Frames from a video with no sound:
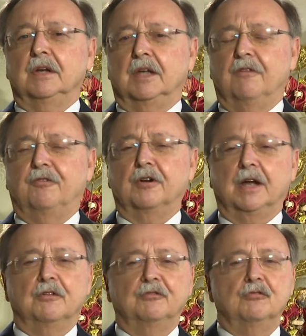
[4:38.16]
que ha
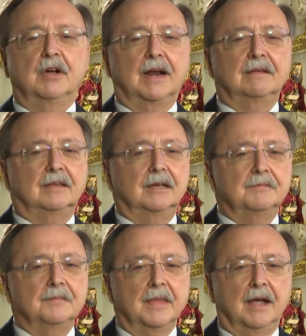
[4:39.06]
forjado su
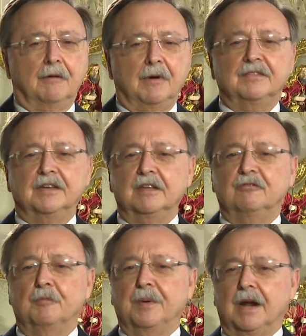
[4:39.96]
carácter a base
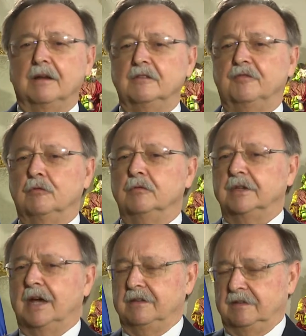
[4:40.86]
de superar
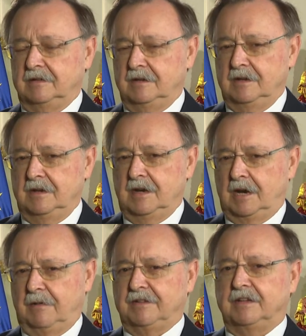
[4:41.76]
dificultades,
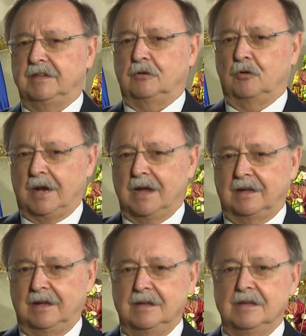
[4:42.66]
a base de
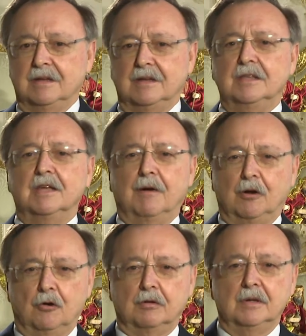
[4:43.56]
coraje y de
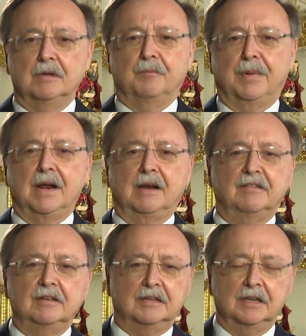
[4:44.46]
valor para
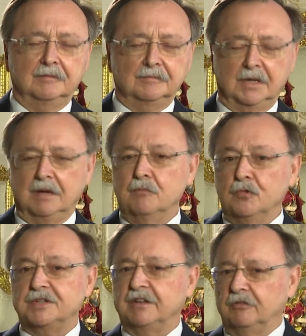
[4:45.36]
resistir en
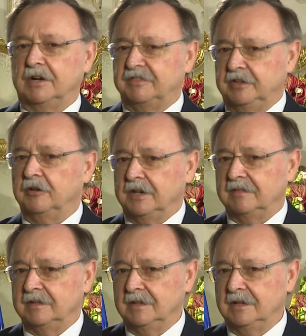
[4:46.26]
muchas
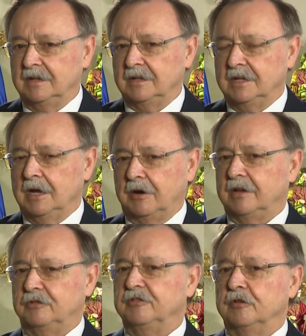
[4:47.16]
ocasiones y
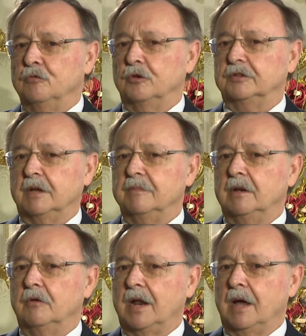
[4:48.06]
ahora estoy seguro
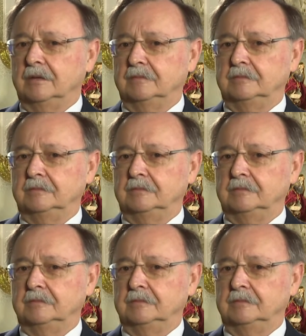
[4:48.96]
también lo hará.